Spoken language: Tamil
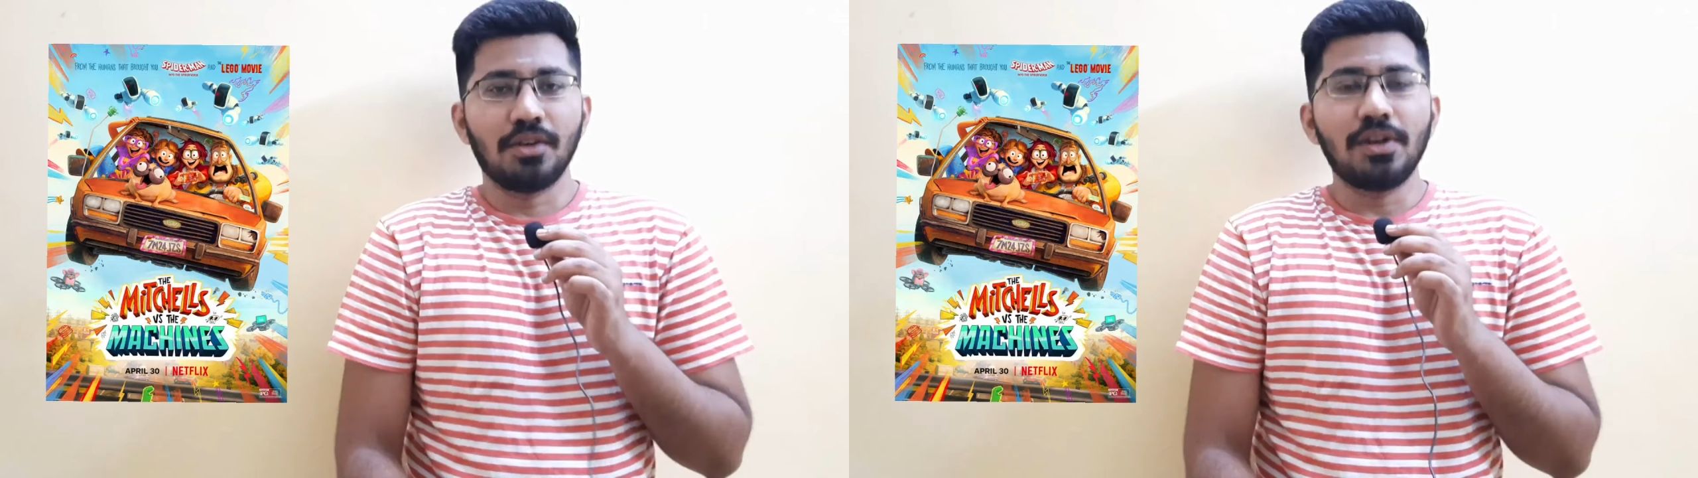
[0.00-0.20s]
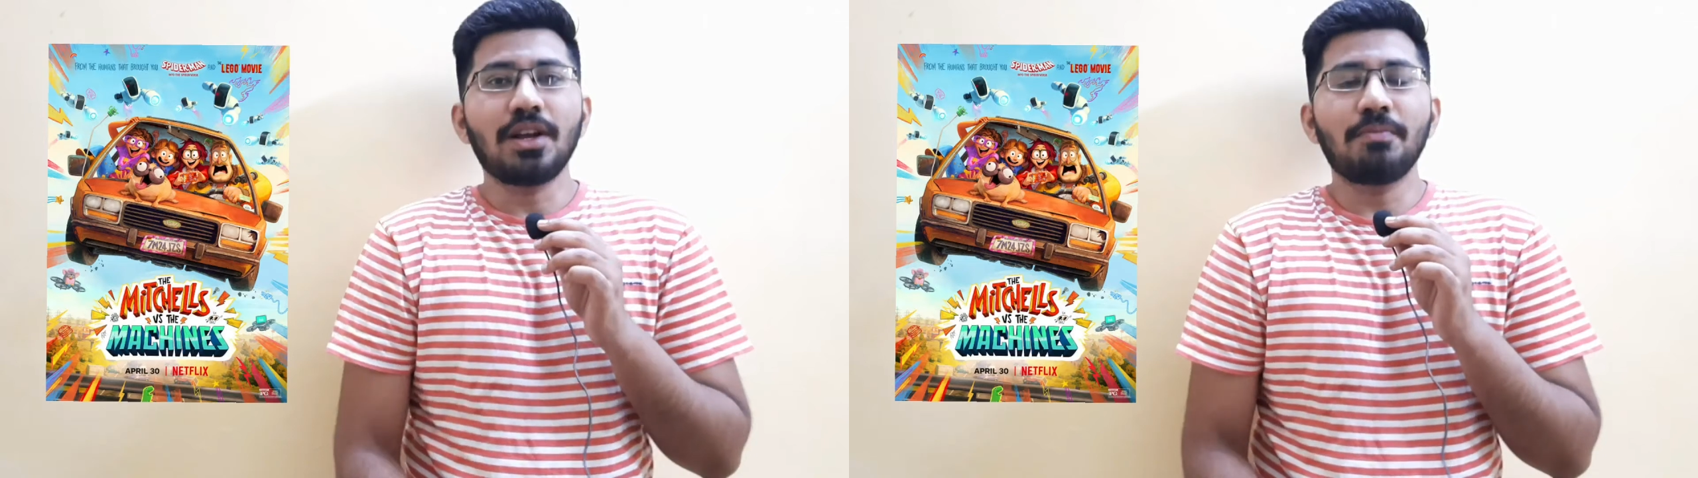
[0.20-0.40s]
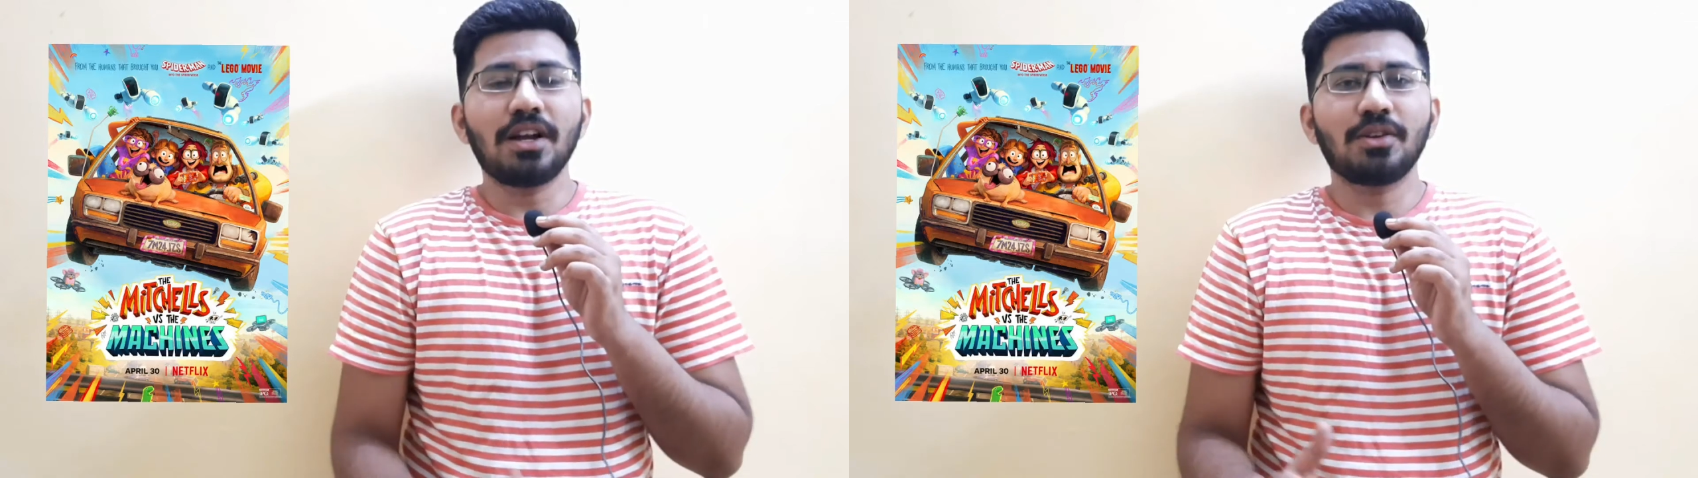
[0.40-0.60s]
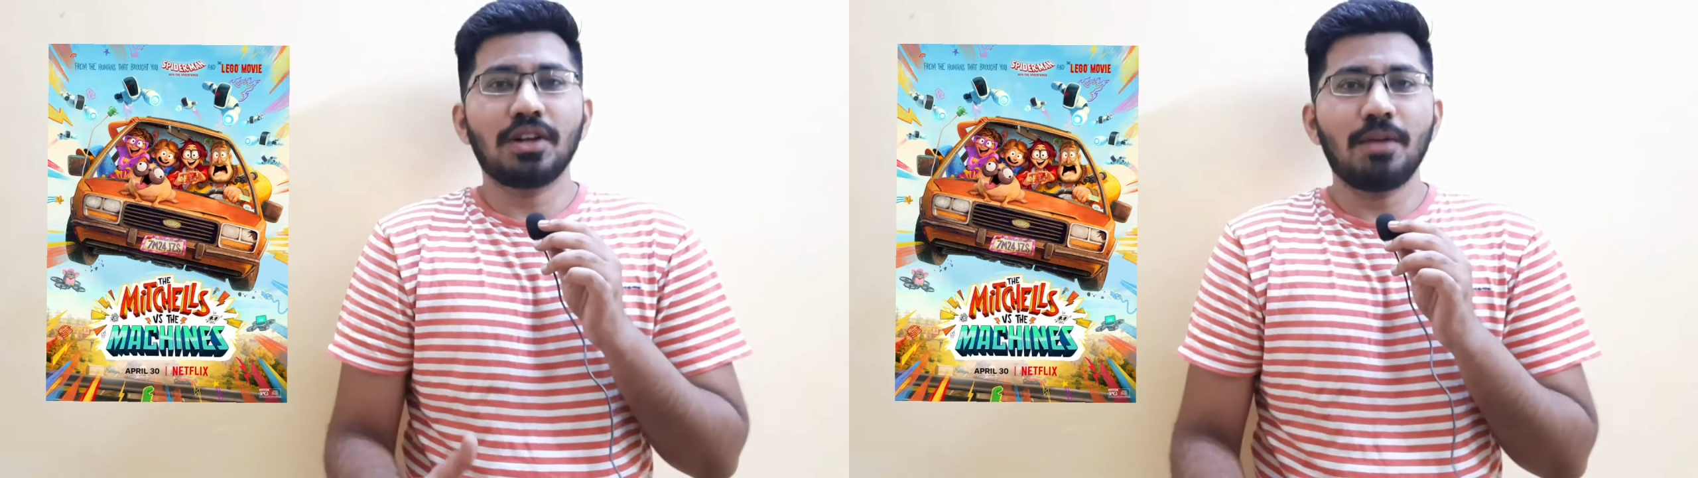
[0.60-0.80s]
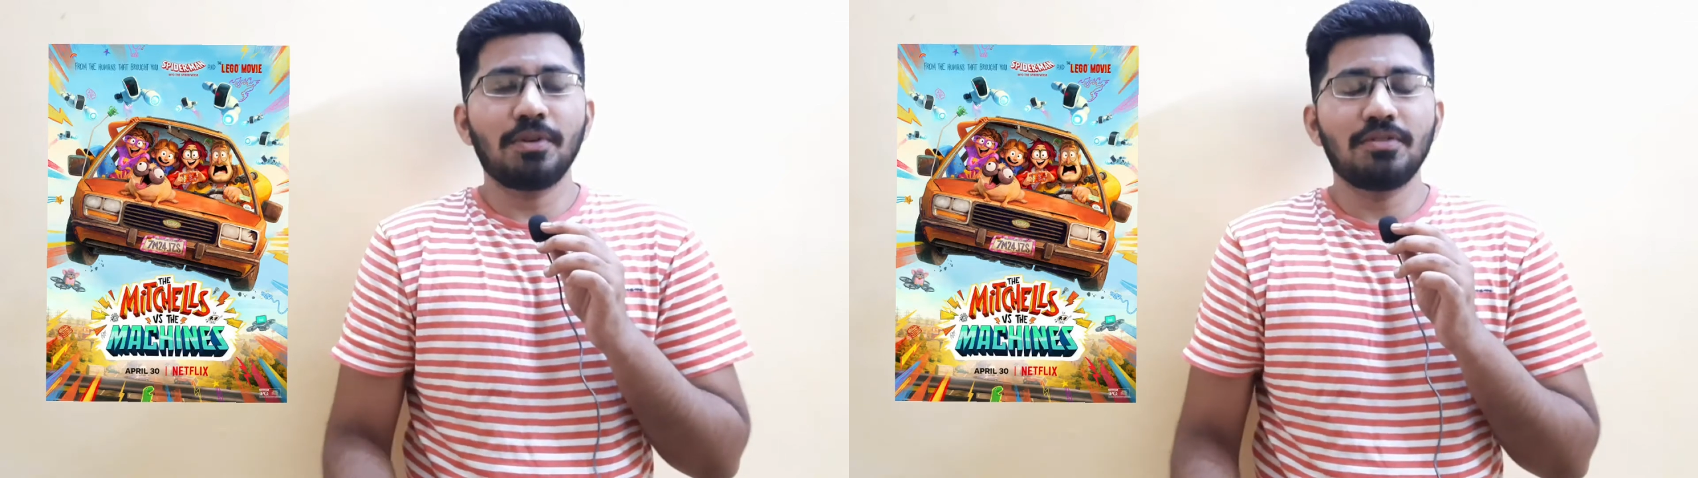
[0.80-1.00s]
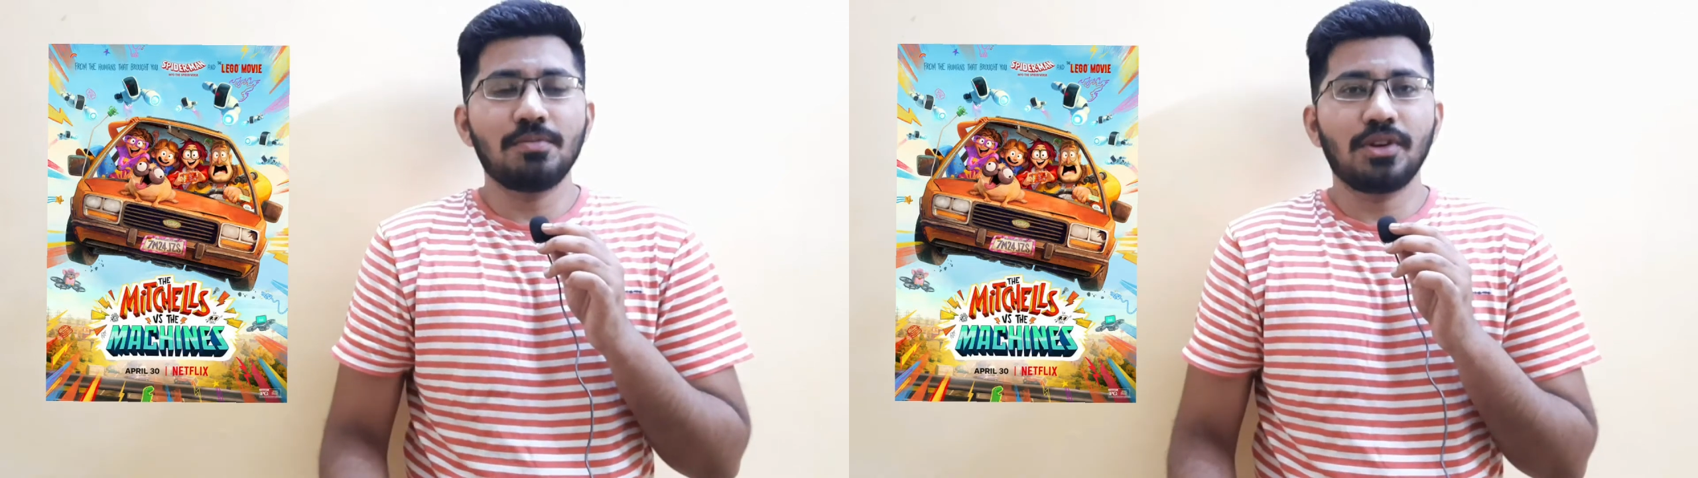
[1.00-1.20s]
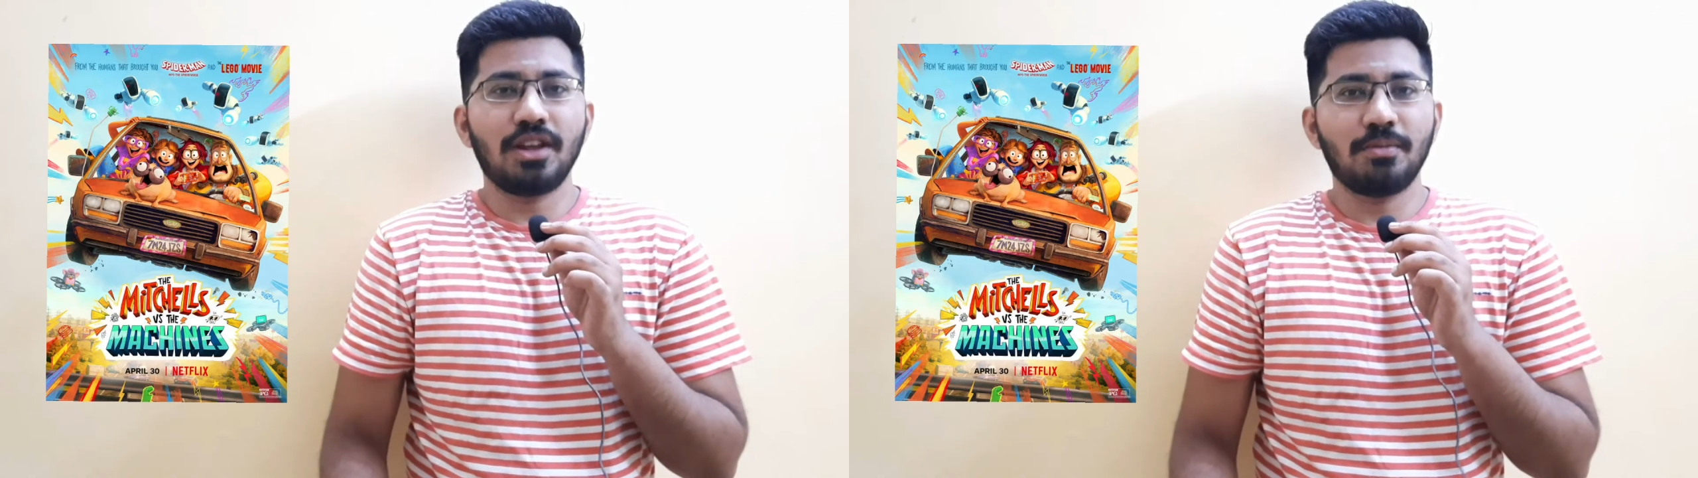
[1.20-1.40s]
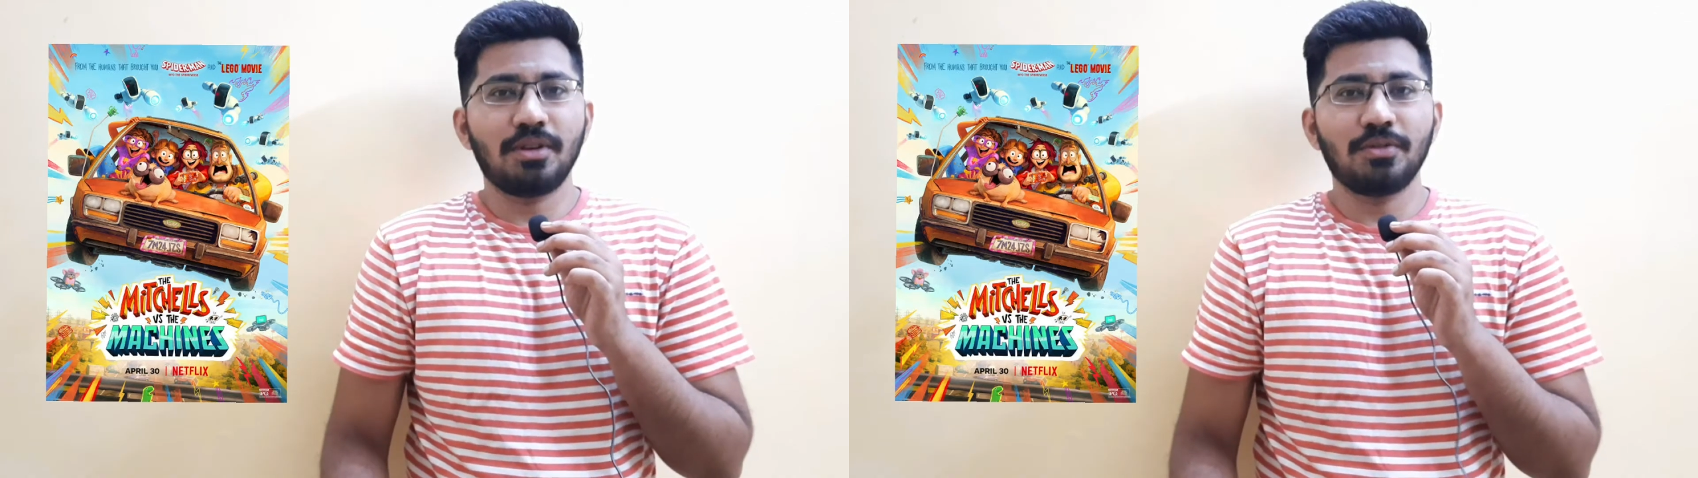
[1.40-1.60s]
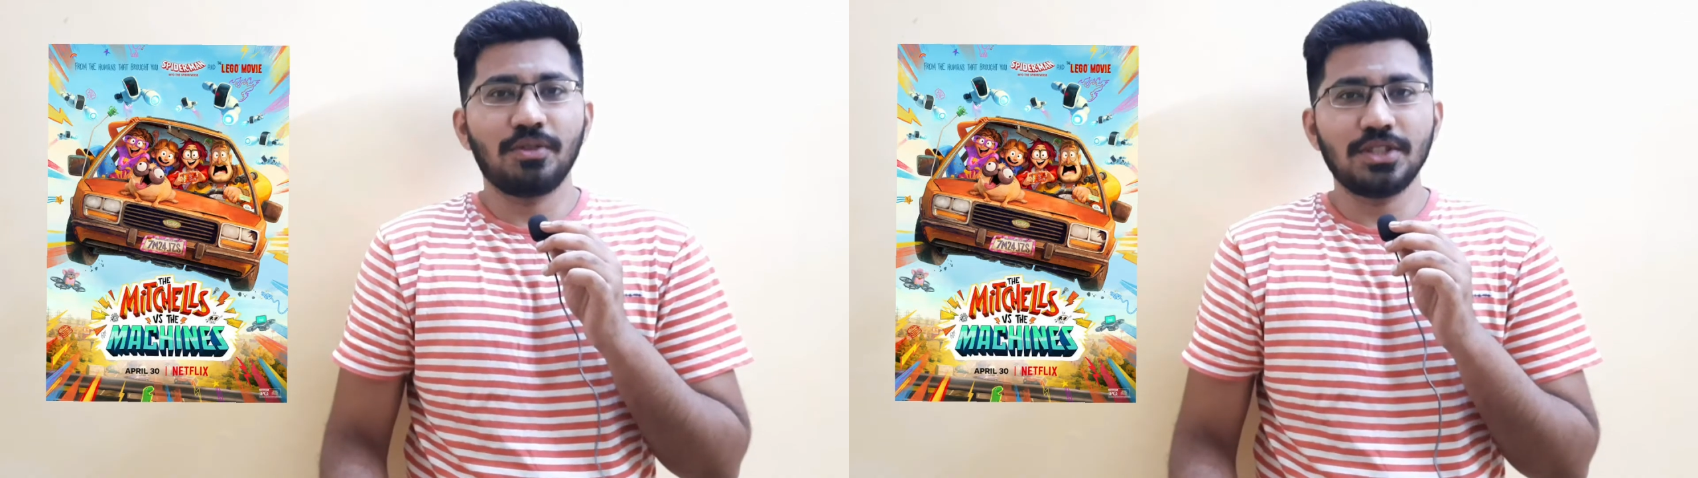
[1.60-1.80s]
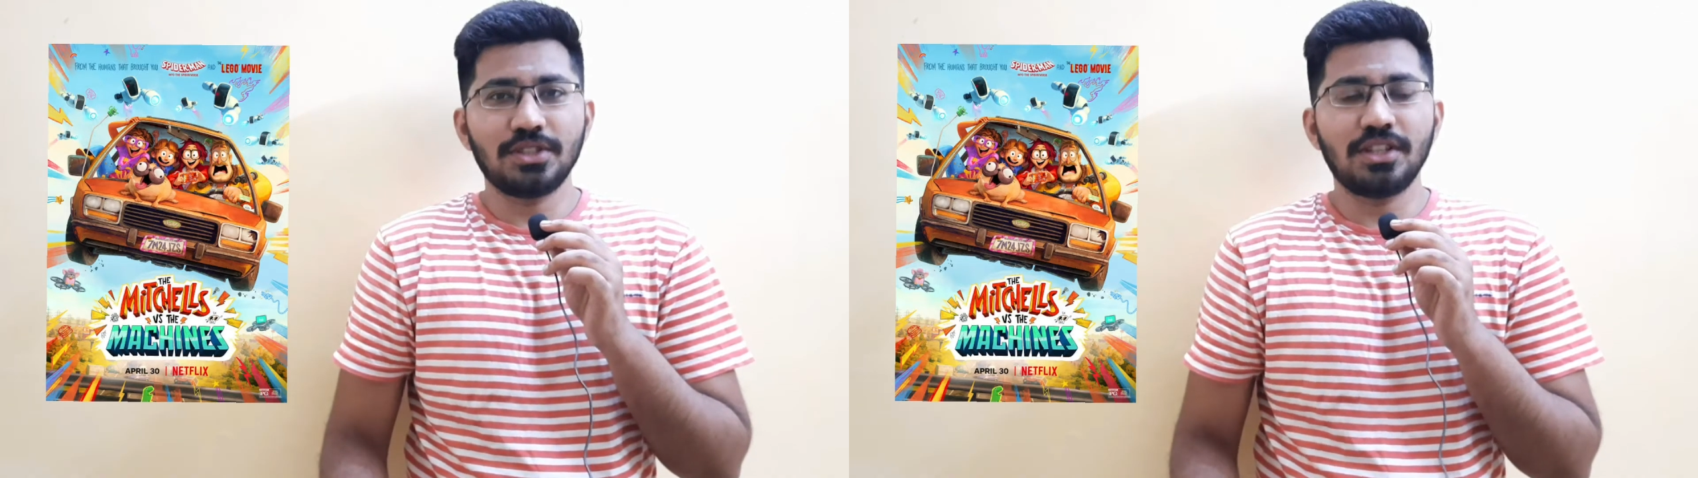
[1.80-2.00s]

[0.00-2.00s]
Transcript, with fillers: வெல்கம் பேக் டு கிளாப் அண்ட் ஃபில்ம் என்டர்டைன்மெண்ட் வியூஸ்